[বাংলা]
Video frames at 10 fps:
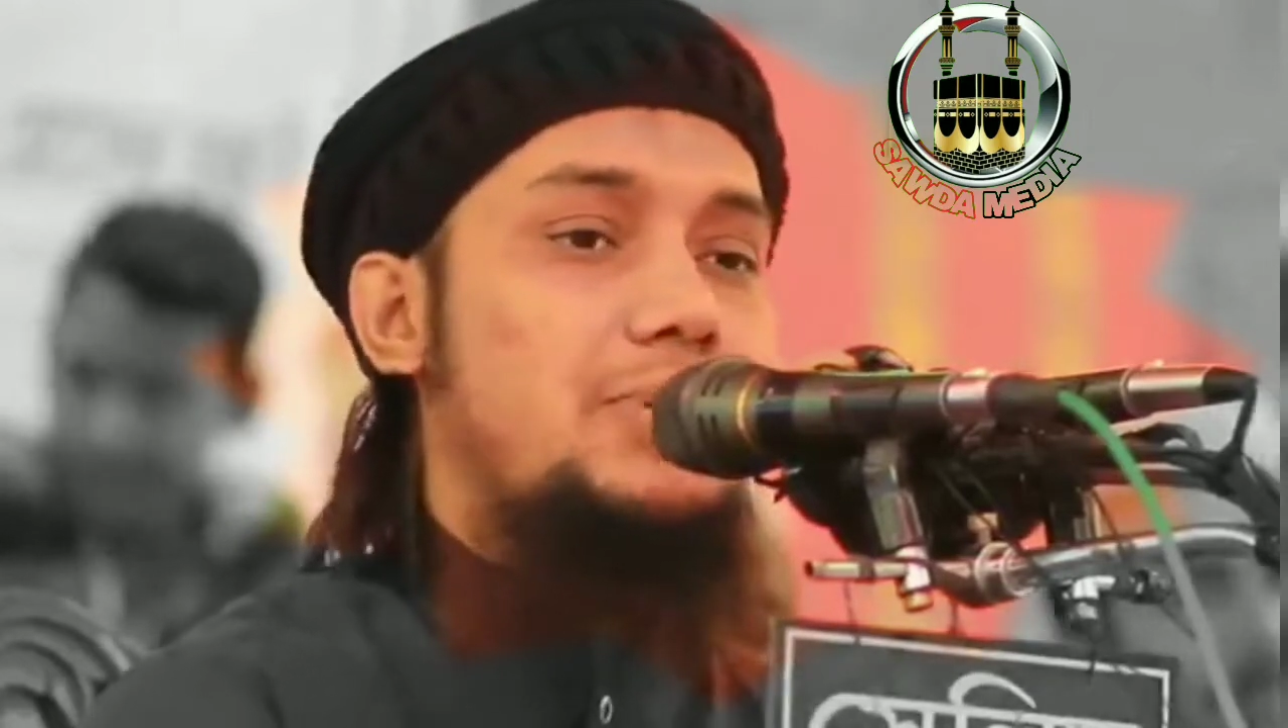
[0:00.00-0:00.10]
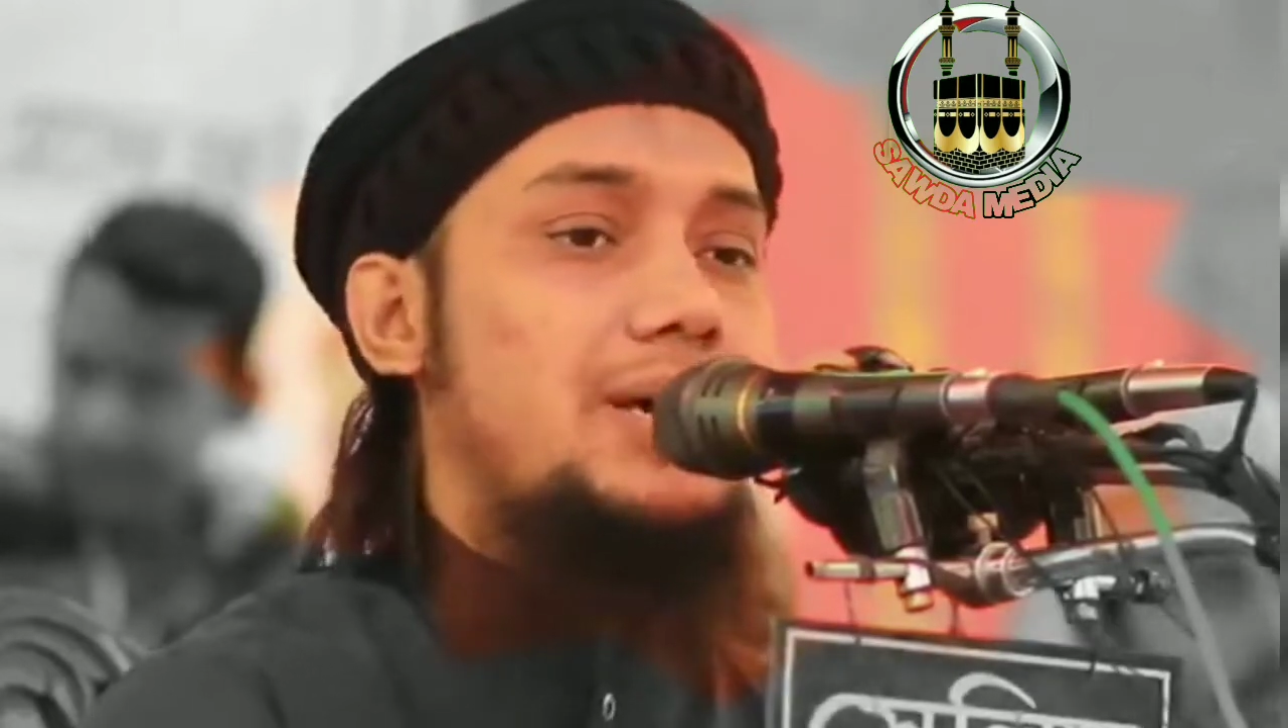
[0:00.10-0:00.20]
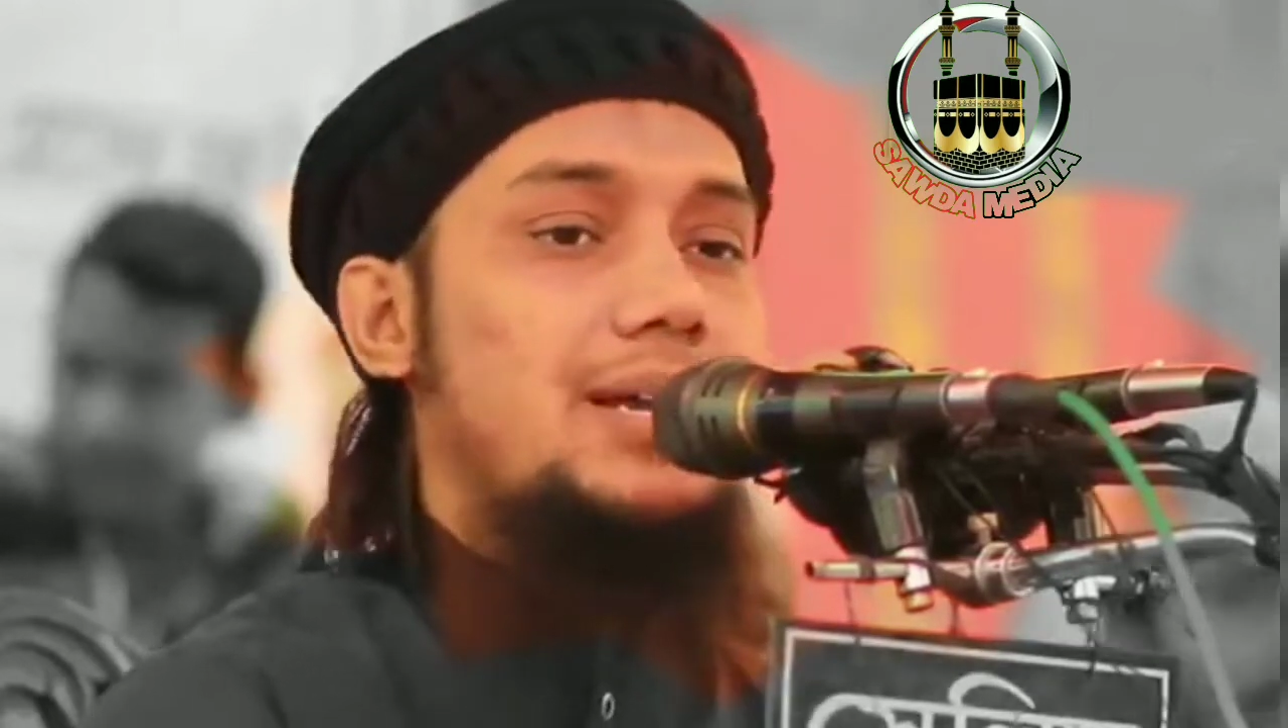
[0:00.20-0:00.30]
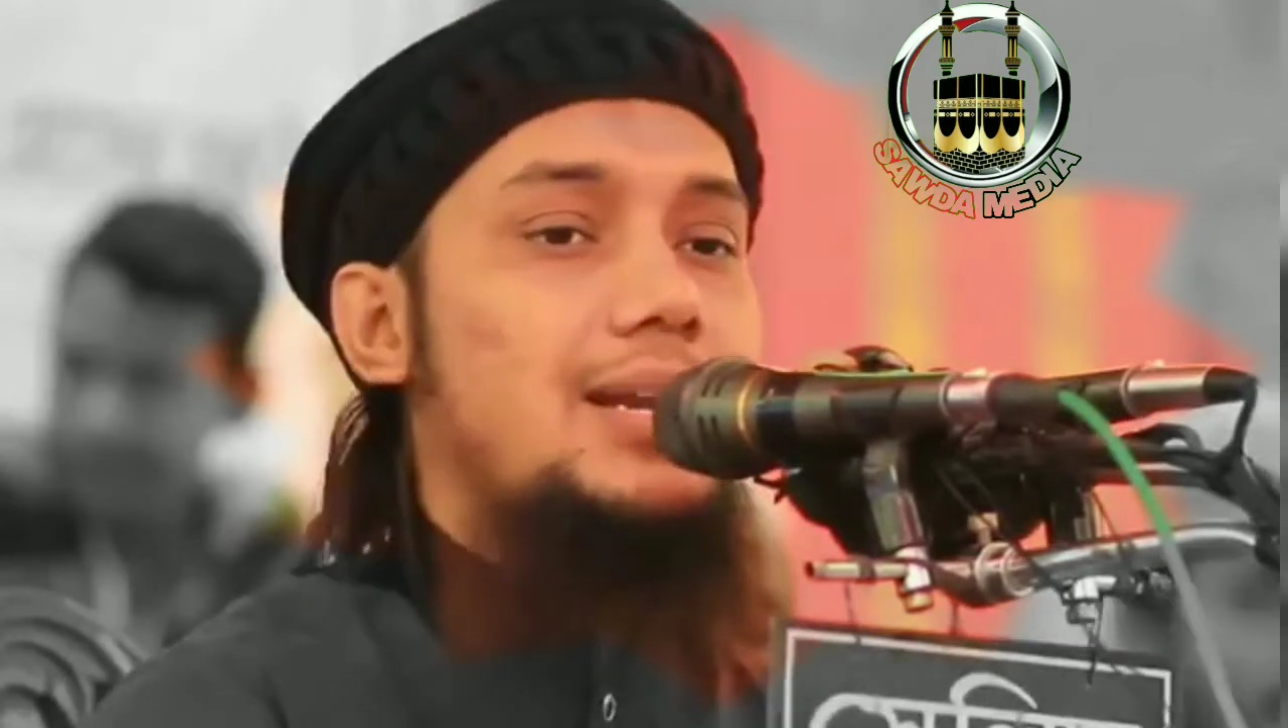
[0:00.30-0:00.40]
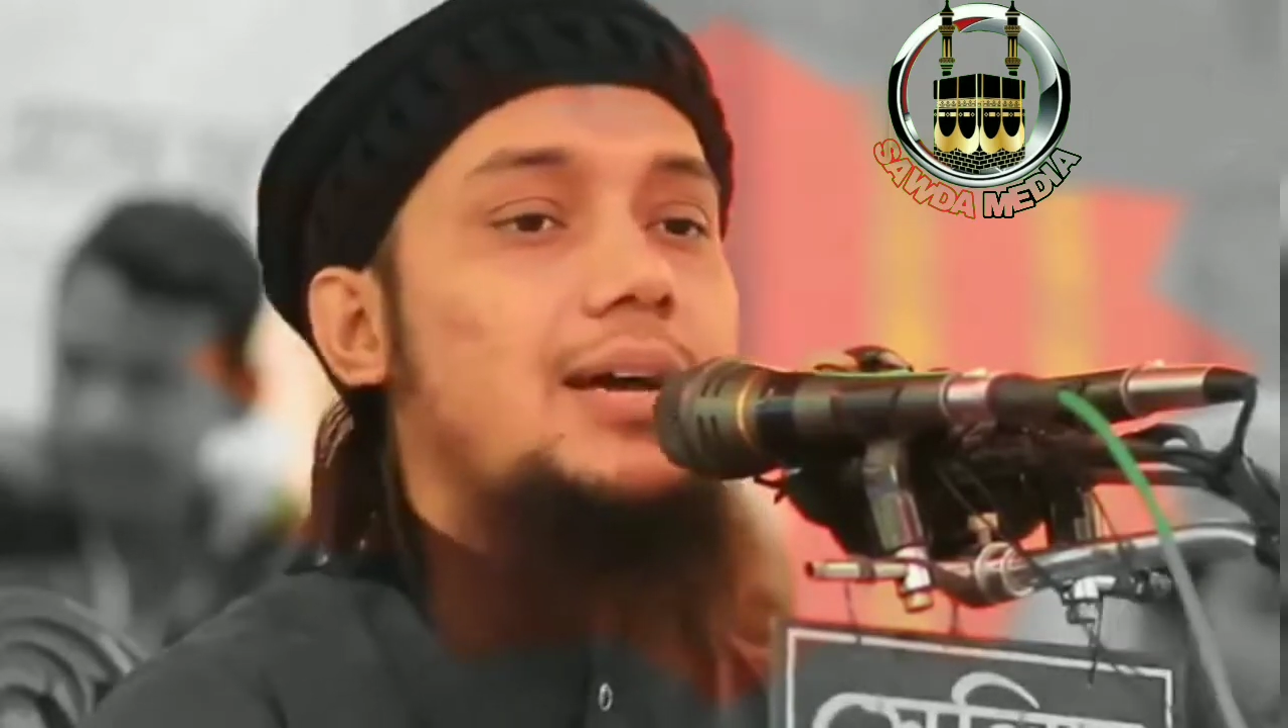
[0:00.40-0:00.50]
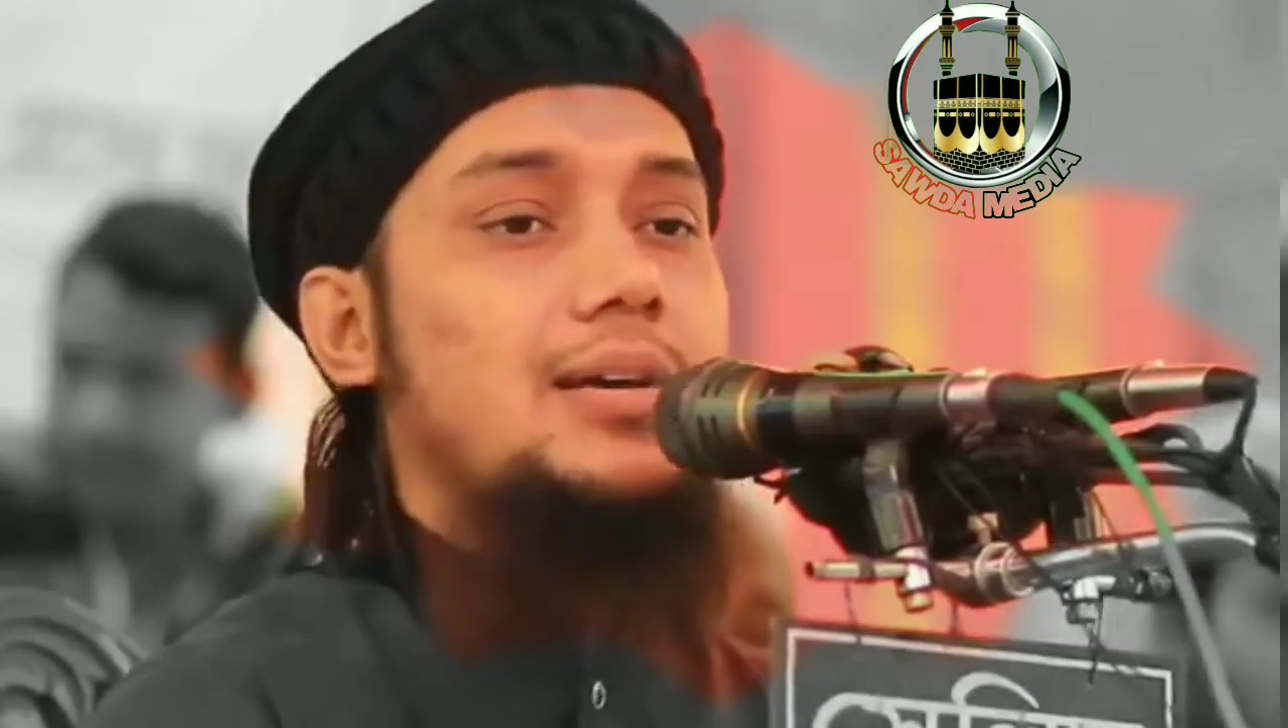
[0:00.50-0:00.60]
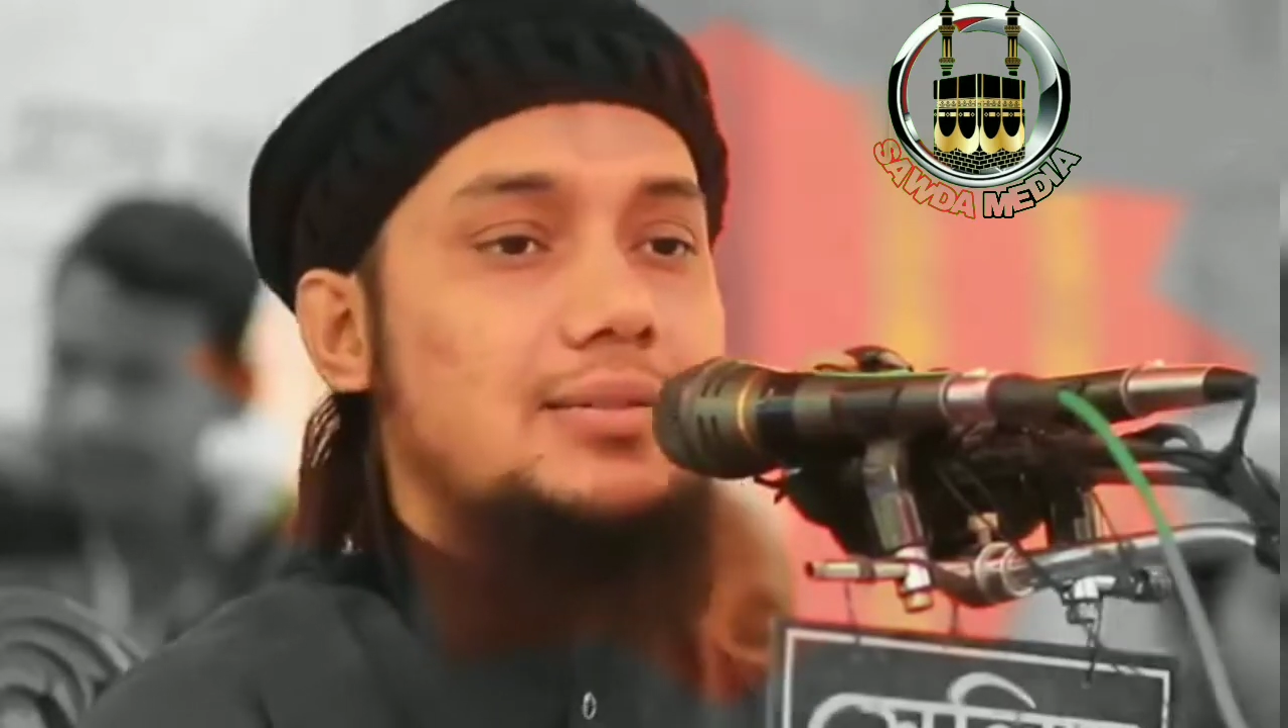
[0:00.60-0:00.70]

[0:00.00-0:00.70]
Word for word: বাড়ে না